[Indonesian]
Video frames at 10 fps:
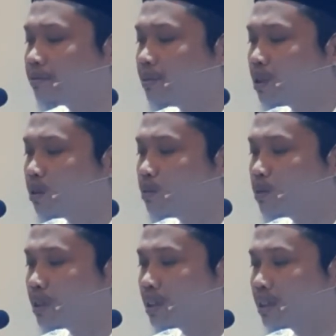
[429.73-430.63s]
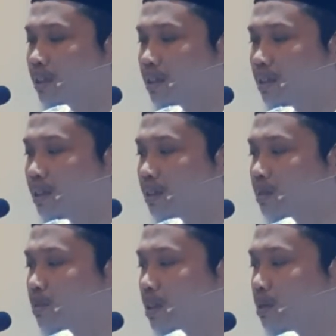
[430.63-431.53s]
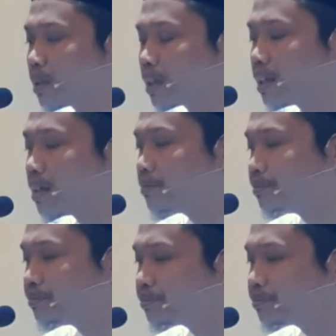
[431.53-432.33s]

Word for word: walaupun kita tidak seperti mereka